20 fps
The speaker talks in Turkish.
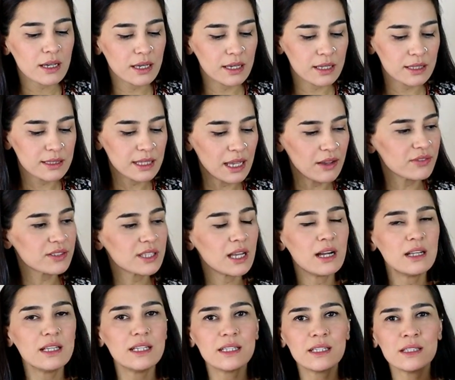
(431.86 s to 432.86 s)
ee,
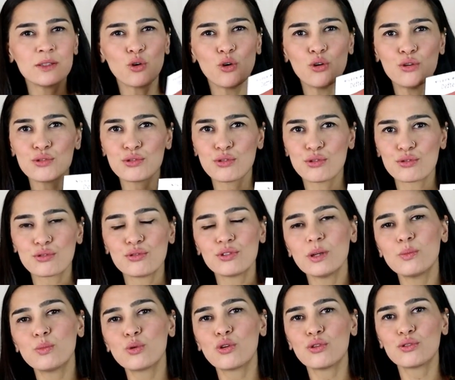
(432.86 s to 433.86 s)
defterlerin ön
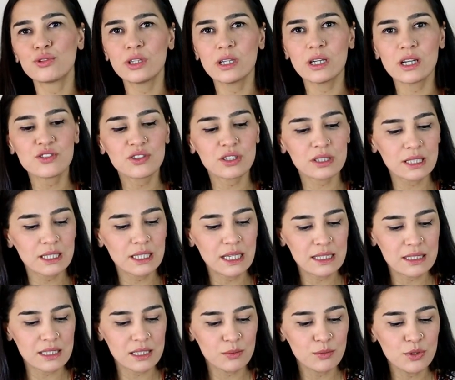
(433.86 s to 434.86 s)
sözünde bu konuya açıklık
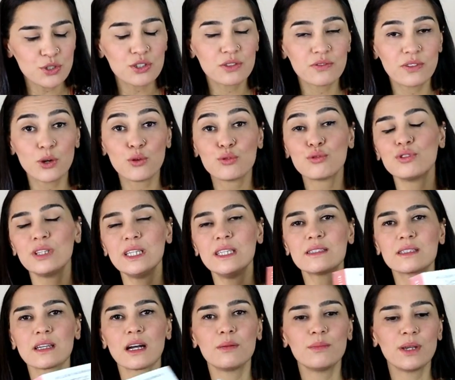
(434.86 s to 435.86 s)
getirmiş ve onun
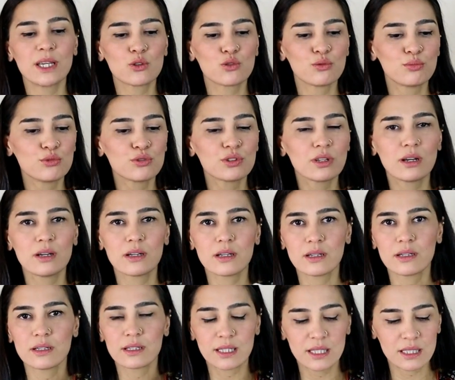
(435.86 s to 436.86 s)
intihar mektubunu da
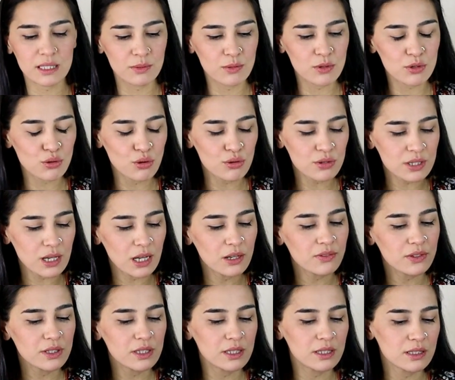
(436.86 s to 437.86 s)
e, kitabın son
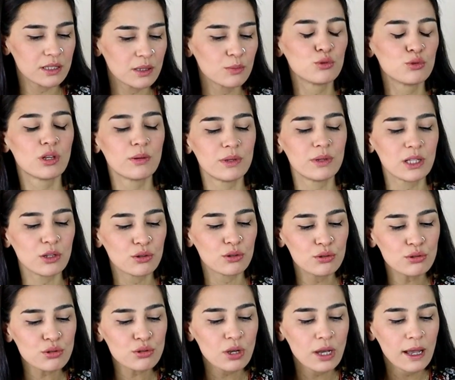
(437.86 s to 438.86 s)
sayfalarında
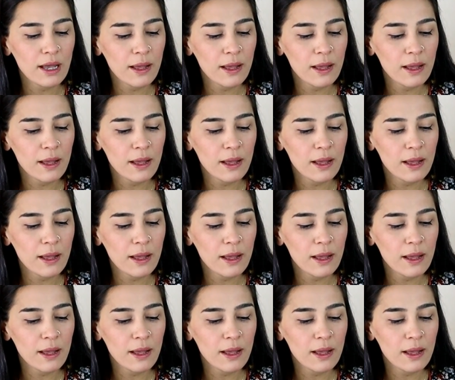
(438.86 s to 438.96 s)
bulabiliyoruz.